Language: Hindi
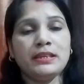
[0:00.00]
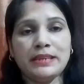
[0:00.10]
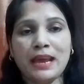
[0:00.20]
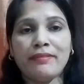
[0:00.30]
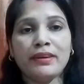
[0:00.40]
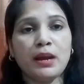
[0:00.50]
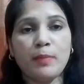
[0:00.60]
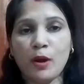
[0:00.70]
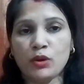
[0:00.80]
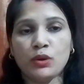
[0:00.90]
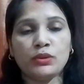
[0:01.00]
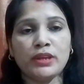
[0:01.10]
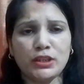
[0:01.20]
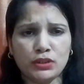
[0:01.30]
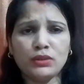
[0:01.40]
जायफल का पाउडर होता
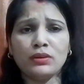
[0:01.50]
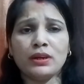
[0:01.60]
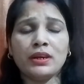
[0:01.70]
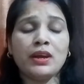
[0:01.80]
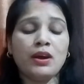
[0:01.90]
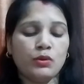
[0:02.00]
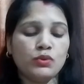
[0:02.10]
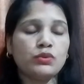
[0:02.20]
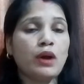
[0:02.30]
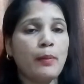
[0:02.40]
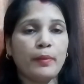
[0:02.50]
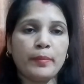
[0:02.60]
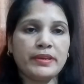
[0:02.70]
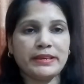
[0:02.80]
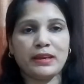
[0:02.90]
है जो ना उसको आपको
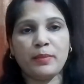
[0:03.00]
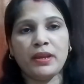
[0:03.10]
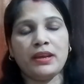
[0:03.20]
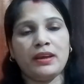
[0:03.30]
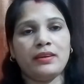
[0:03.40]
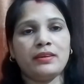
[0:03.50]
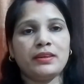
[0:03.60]
मिक्स कर पीना है